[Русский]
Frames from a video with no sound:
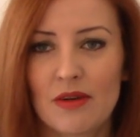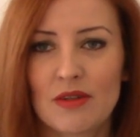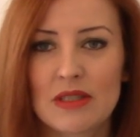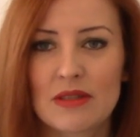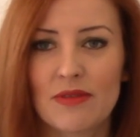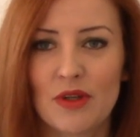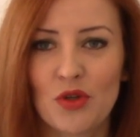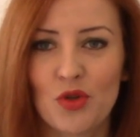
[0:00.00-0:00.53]

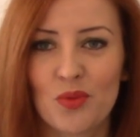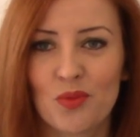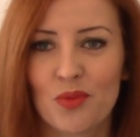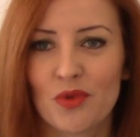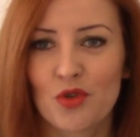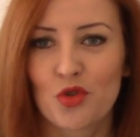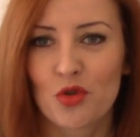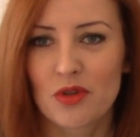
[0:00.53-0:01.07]
в
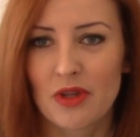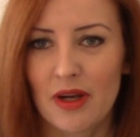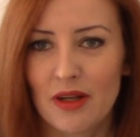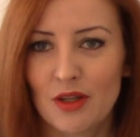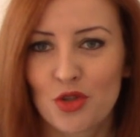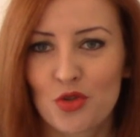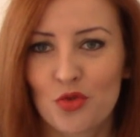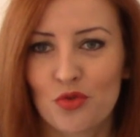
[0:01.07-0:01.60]
своем
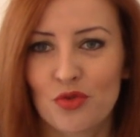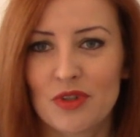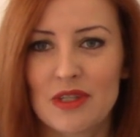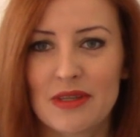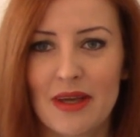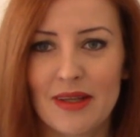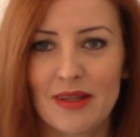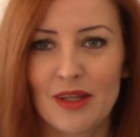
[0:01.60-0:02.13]
журнале, что вот
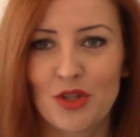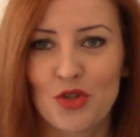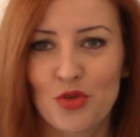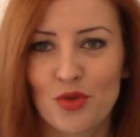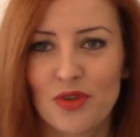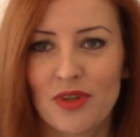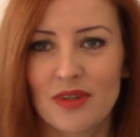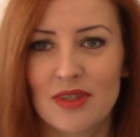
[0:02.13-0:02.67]
снят
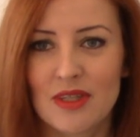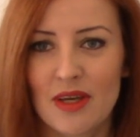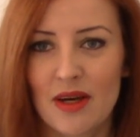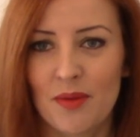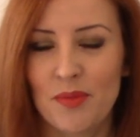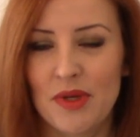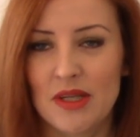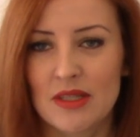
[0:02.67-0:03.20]
отчет
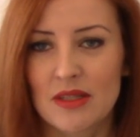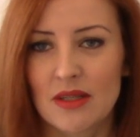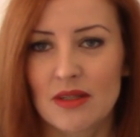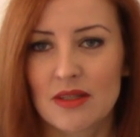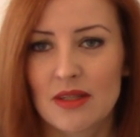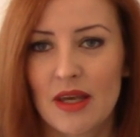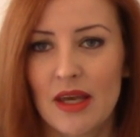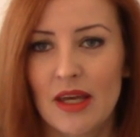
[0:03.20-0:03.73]
за
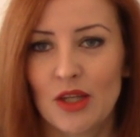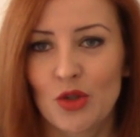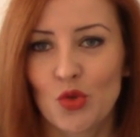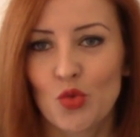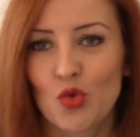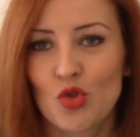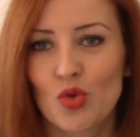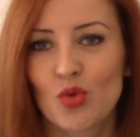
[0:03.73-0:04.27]
месяц.
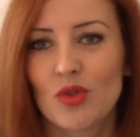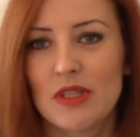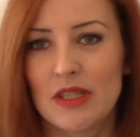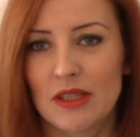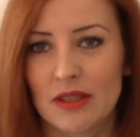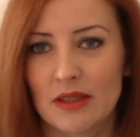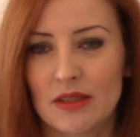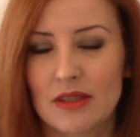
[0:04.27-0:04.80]
Ну, что
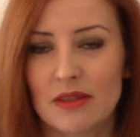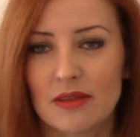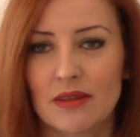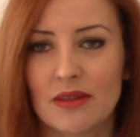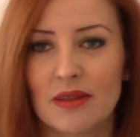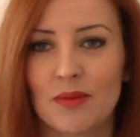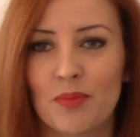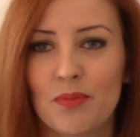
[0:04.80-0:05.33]
делать?
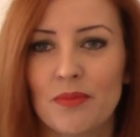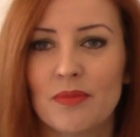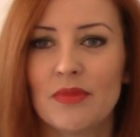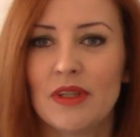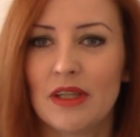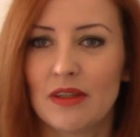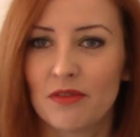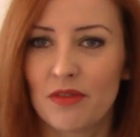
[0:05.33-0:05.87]
Э,
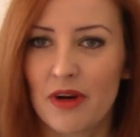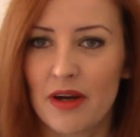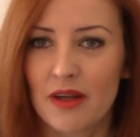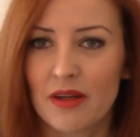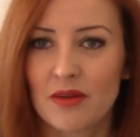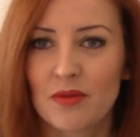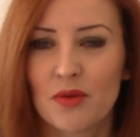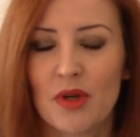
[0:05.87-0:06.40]

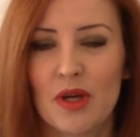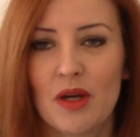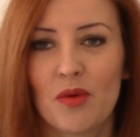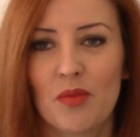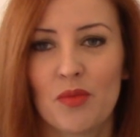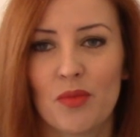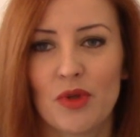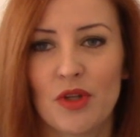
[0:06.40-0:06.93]
январь
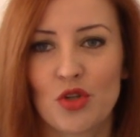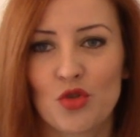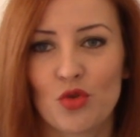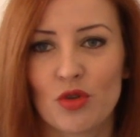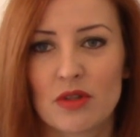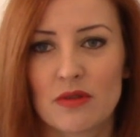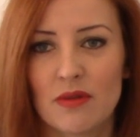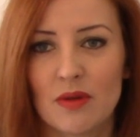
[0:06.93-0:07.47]

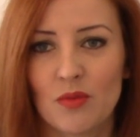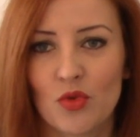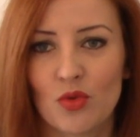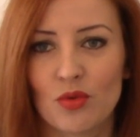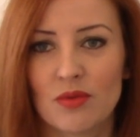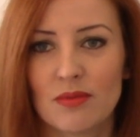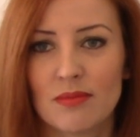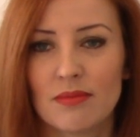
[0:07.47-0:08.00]
подошел к
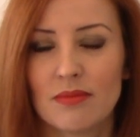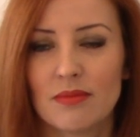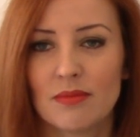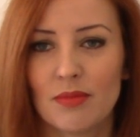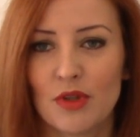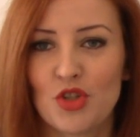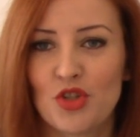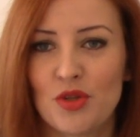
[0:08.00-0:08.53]
своему
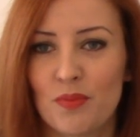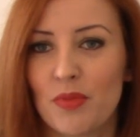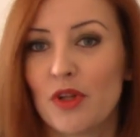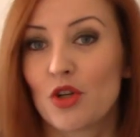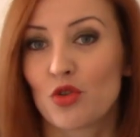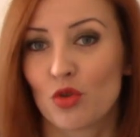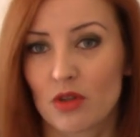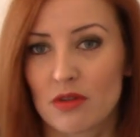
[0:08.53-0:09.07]
почти
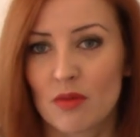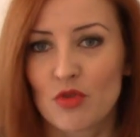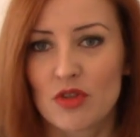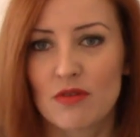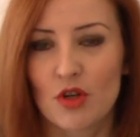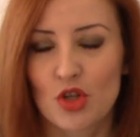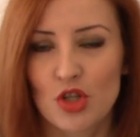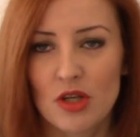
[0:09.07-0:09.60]
подошел к своему
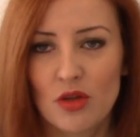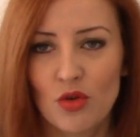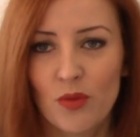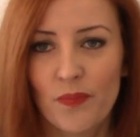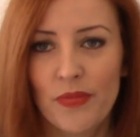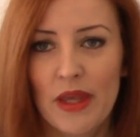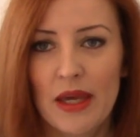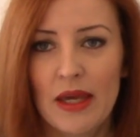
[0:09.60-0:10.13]

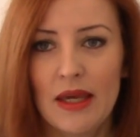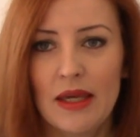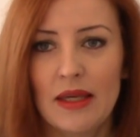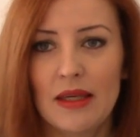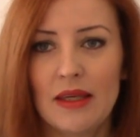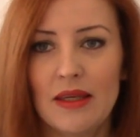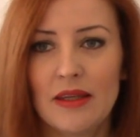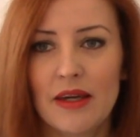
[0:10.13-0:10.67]
завершению,
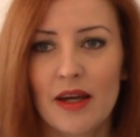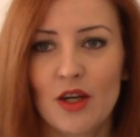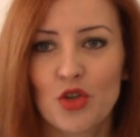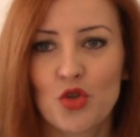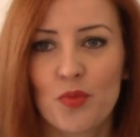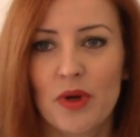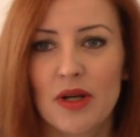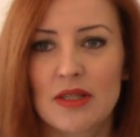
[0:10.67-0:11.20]
и я
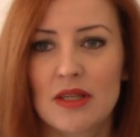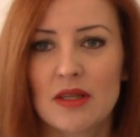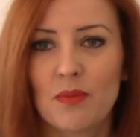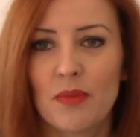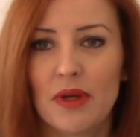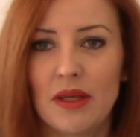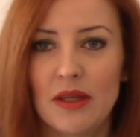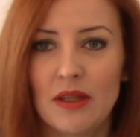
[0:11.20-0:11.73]
хочу показать
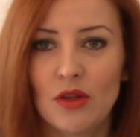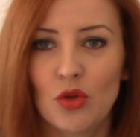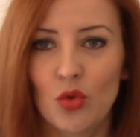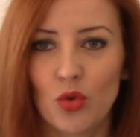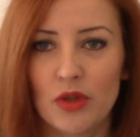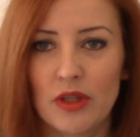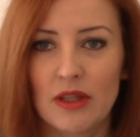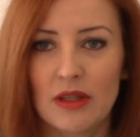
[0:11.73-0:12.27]
мои
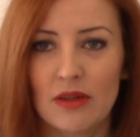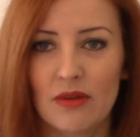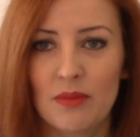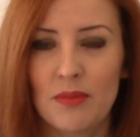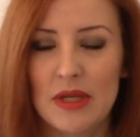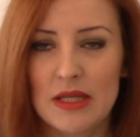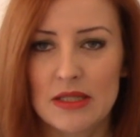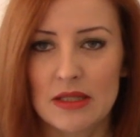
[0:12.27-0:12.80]
итоги этого
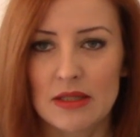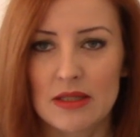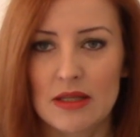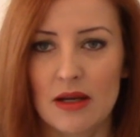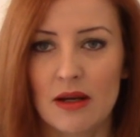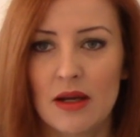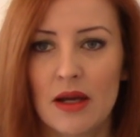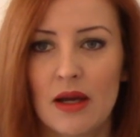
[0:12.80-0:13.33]

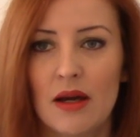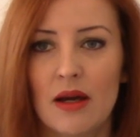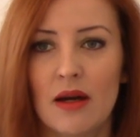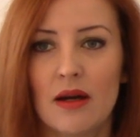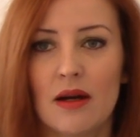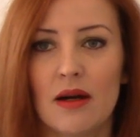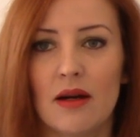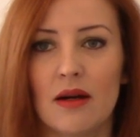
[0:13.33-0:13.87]
месяца.
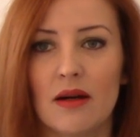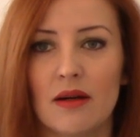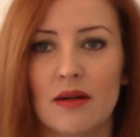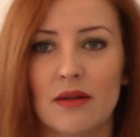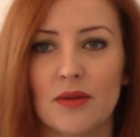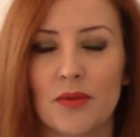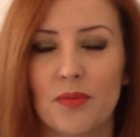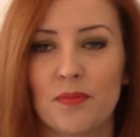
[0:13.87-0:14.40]

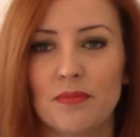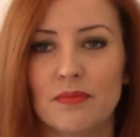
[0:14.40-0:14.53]
А,